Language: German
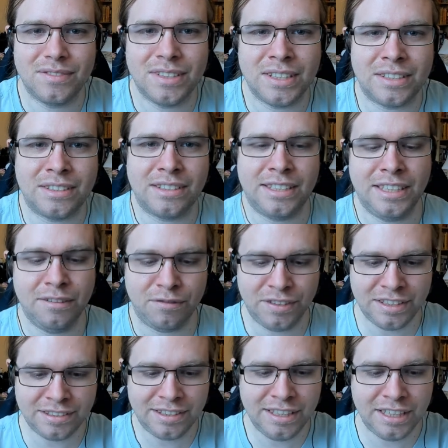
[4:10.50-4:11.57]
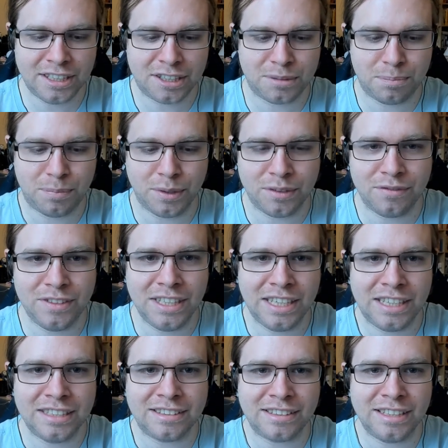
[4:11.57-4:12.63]
ist hier witziger Spott wieder
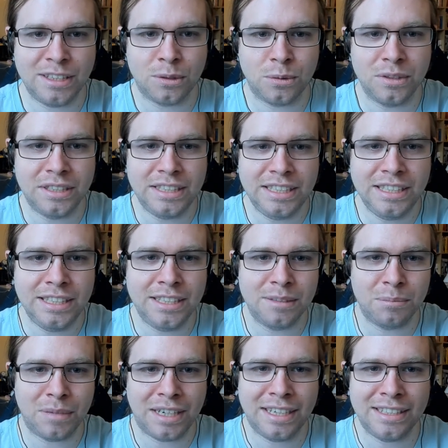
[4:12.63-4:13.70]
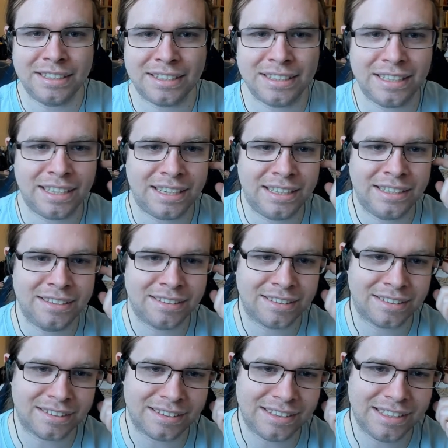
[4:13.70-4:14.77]
als Ironie gemeint? Nein, ist
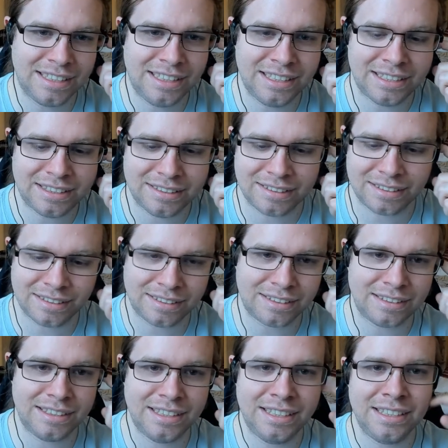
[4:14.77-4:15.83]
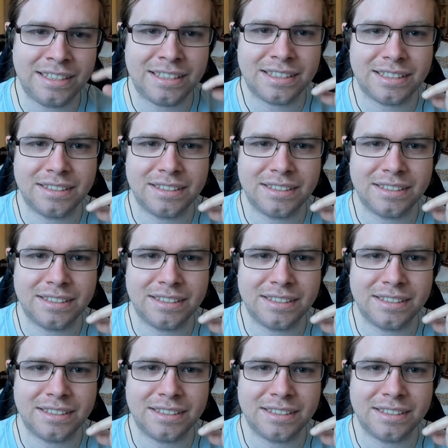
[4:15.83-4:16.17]
es nicht, ist es nicht.